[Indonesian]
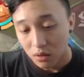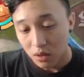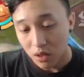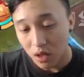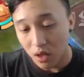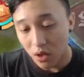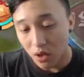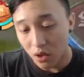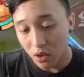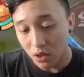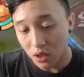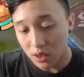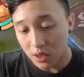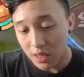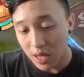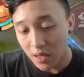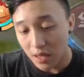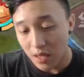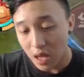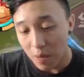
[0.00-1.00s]
Kalau
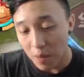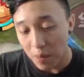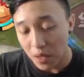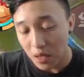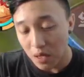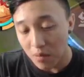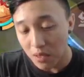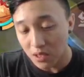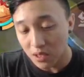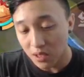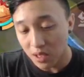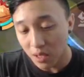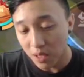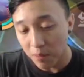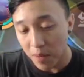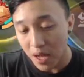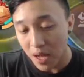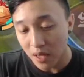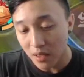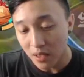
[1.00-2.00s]
ditanya apakah masih
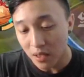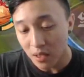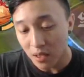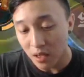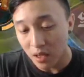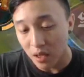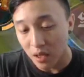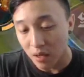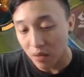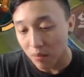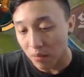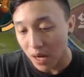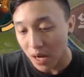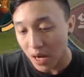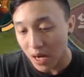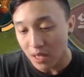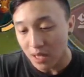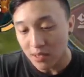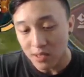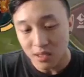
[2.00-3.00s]
like pakai ya
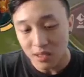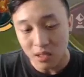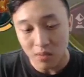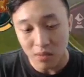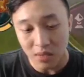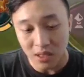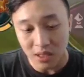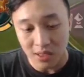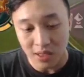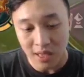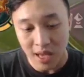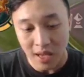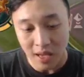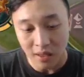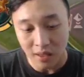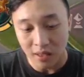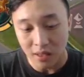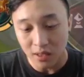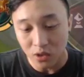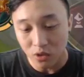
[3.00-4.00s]
masih sih masih
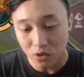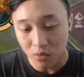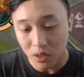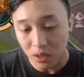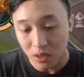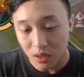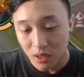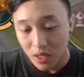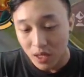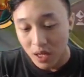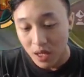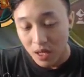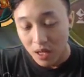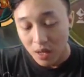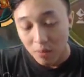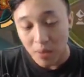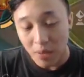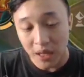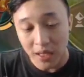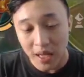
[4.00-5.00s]
sakit cuman
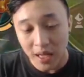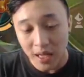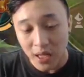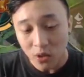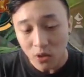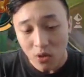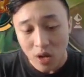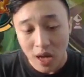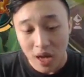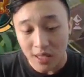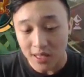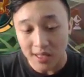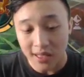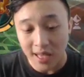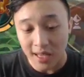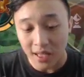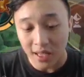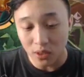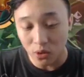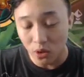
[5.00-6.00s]
bedanya tuh nggak
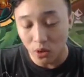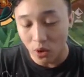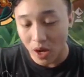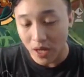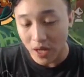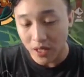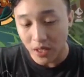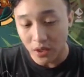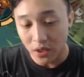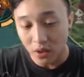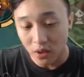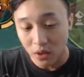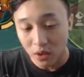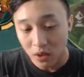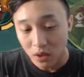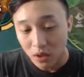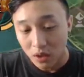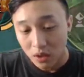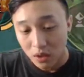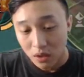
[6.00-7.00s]
sesakit dulu aja gitu loh
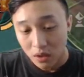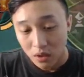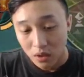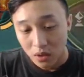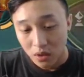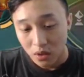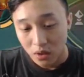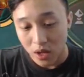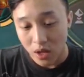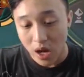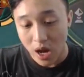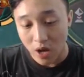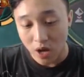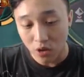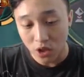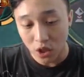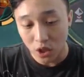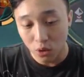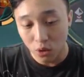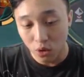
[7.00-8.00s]
yang
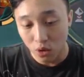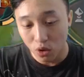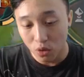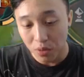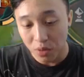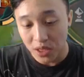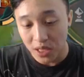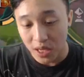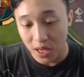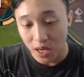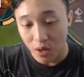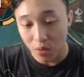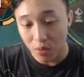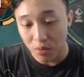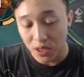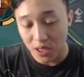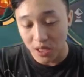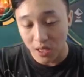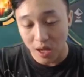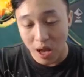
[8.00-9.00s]
harusnya dulu bisa
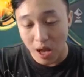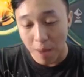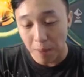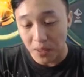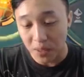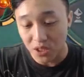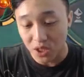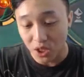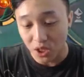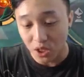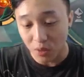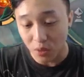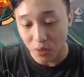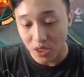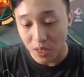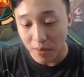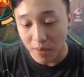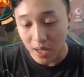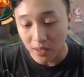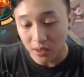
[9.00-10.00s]
misalnya HP titik
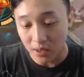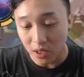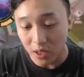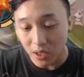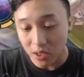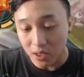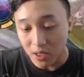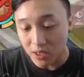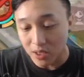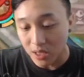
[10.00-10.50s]
bisa mati dan